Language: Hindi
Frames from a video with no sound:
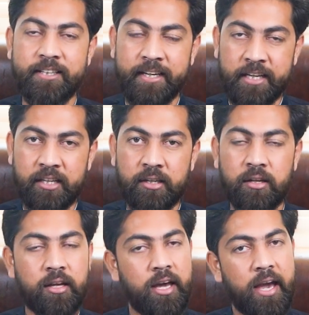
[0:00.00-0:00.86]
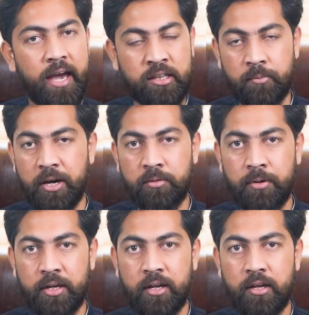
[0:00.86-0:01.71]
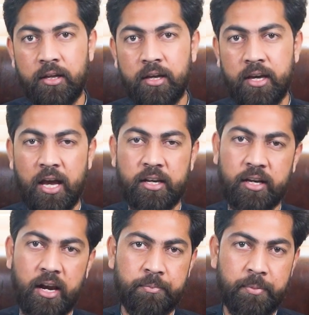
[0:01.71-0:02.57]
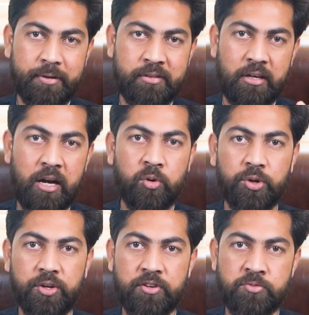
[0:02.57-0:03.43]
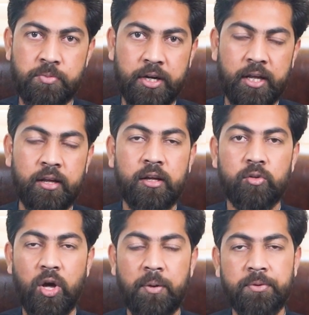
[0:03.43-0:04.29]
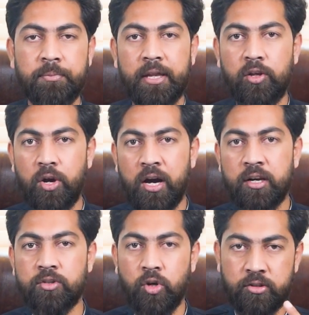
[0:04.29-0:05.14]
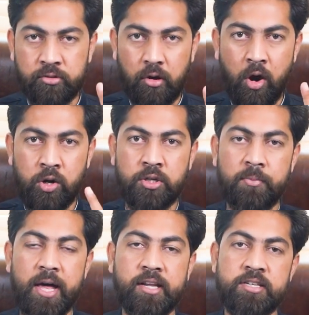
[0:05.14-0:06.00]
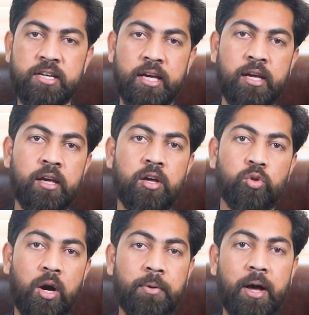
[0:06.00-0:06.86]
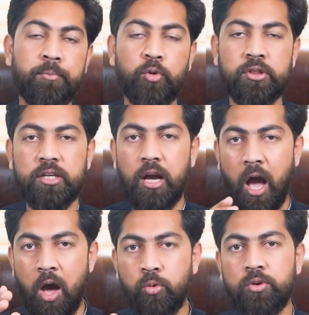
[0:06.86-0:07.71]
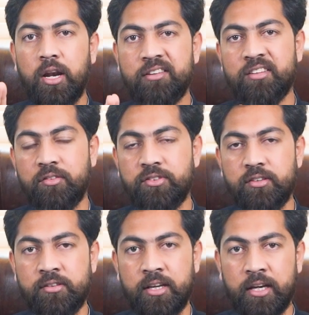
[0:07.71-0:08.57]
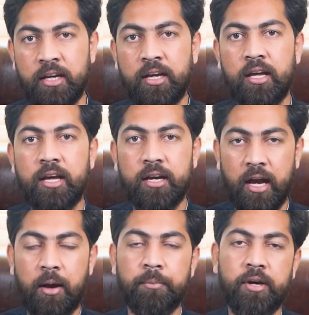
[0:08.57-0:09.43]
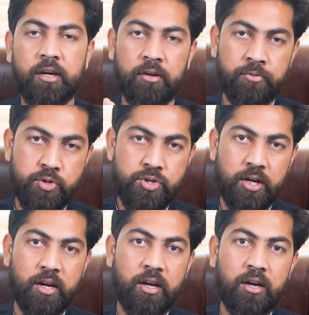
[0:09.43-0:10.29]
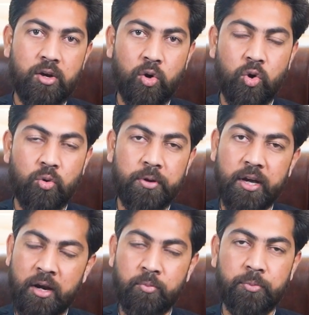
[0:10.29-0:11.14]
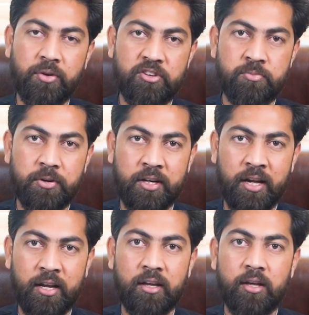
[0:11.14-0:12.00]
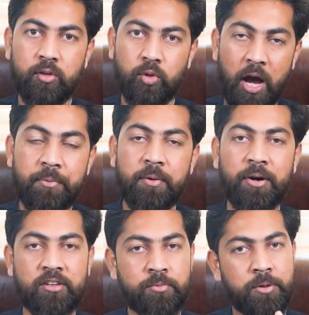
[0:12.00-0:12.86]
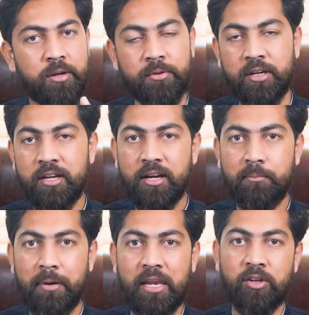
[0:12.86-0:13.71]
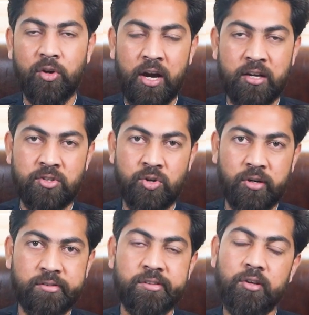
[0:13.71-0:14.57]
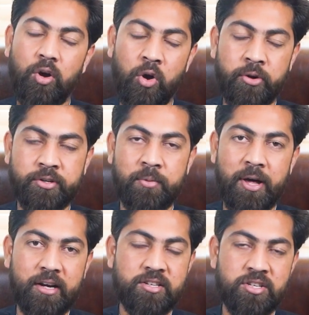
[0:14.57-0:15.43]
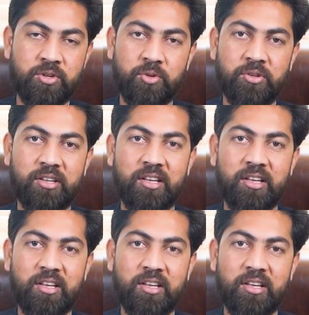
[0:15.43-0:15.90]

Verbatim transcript: यकीन अहतमाद बनना क्या आज अगर आपके पास लाखों की इन्वेस्टमेंट है तो आपकी पहली और आखिरी चॉइस ऑक्टा मार्केटिंग है तो हम आपको इतनी आउट क्लास सर्विसेज देंगे कि आप इन फ्यूचर करोड़ों में अरबों में इन्वेस्टमेंट करें तो आपके पास फिर भी पहली और आखिरी चॉइस ऑक्टा मार्केटिंग हो